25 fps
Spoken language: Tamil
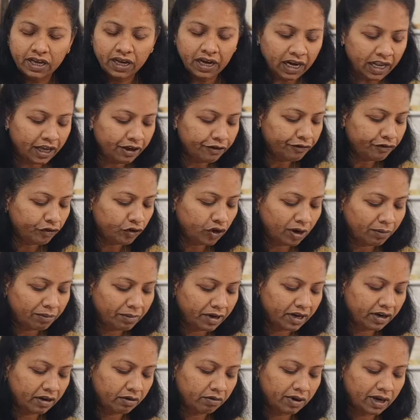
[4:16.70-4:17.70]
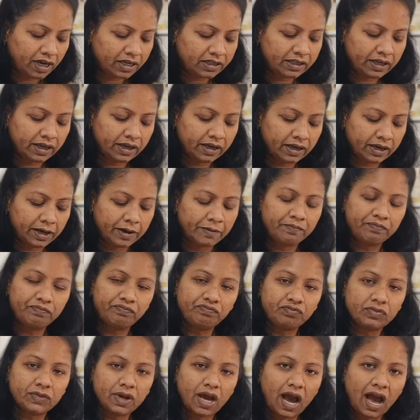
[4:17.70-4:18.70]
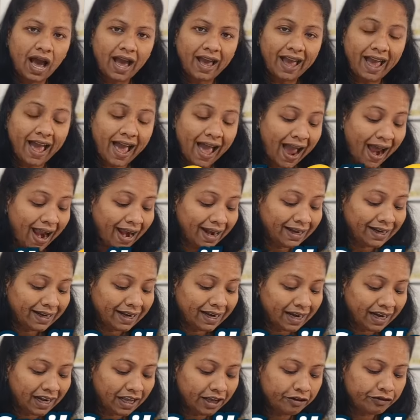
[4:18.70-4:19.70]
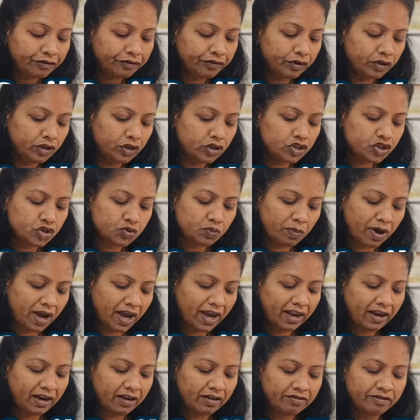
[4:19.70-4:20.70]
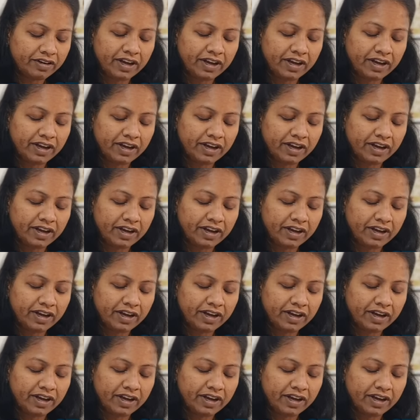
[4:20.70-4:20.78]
க்ளீஃபுல் அப்படின்ற வார்த்தை என்ன ஐ ஹேட் க்ளீஃபுல் ஸ்மைல்